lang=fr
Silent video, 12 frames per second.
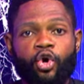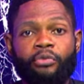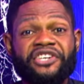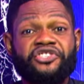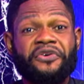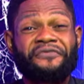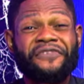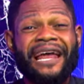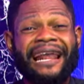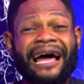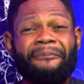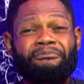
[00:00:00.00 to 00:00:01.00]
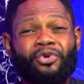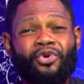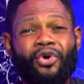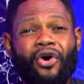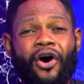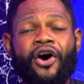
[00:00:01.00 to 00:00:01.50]
Mais je viens là
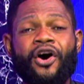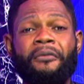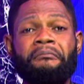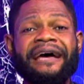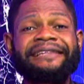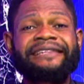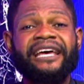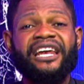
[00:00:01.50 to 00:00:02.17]
pour mettre